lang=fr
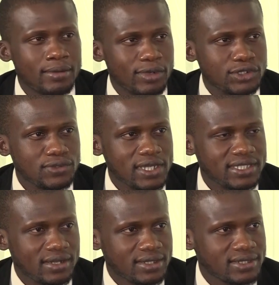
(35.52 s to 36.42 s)
Bonjour
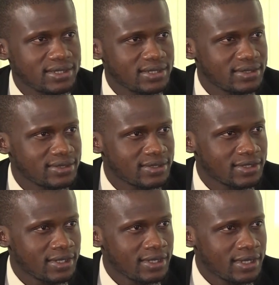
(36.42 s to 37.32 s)
Excellence. Bonjour
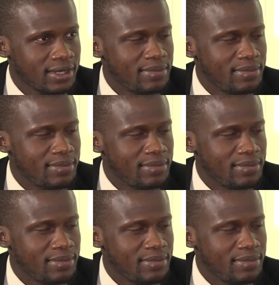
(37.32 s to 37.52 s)
Monsieur.